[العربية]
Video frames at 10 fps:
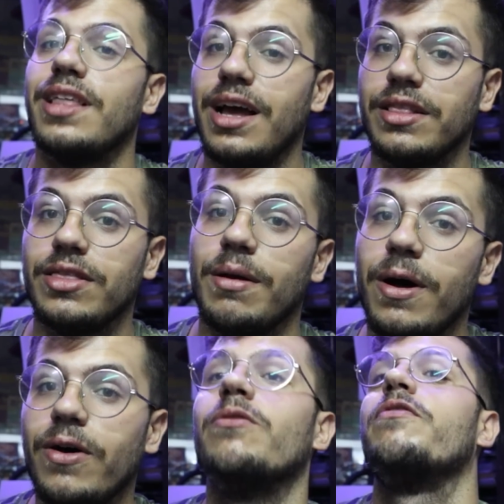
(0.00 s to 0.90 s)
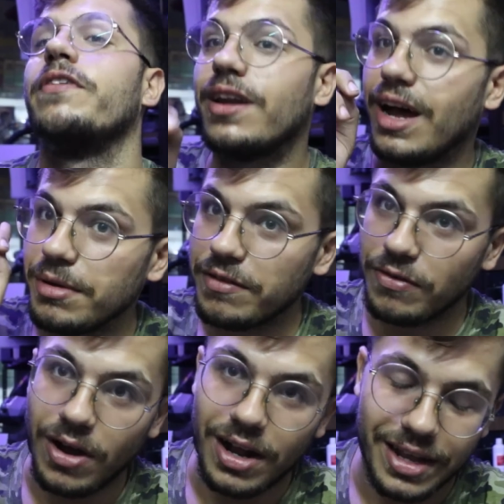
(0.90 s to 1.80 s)
تحت تبعه وفي رابط
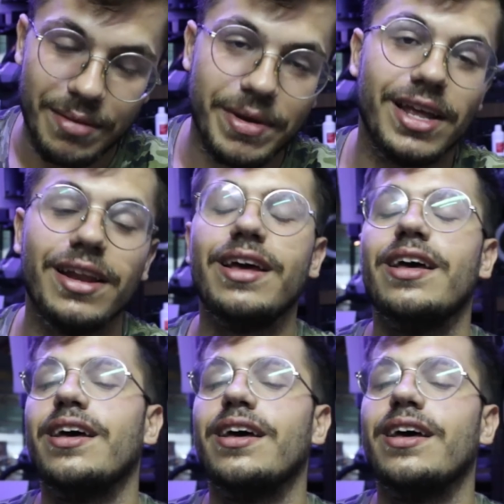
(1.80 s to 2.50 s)
فوق على اليمين